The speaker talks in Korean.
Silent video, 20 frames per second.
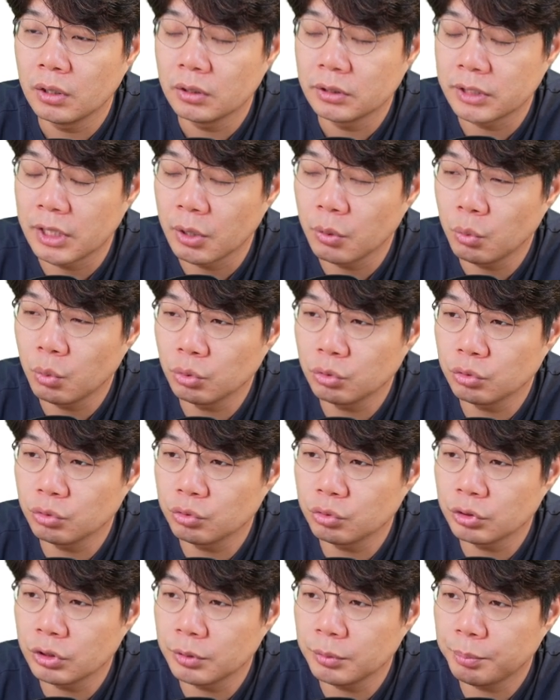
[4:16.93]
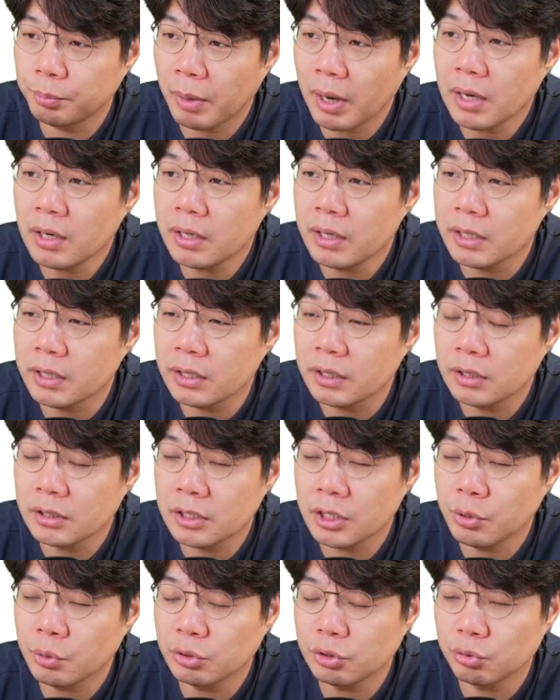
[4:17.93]
재고 수준이 빨리
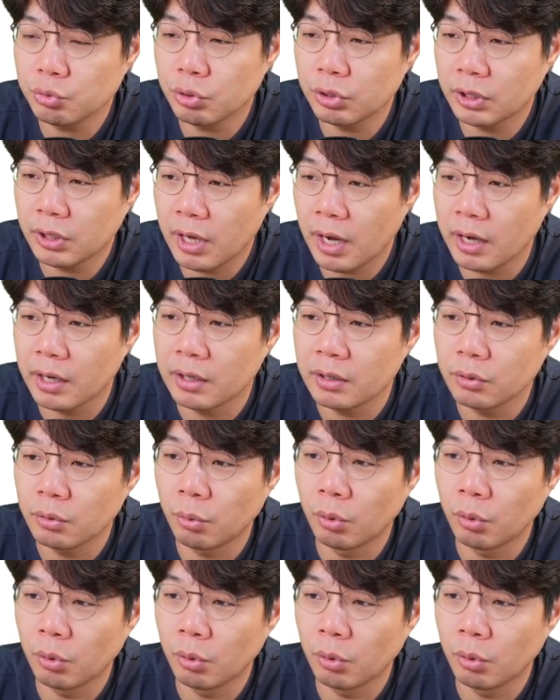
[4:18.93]
채워지고 있다.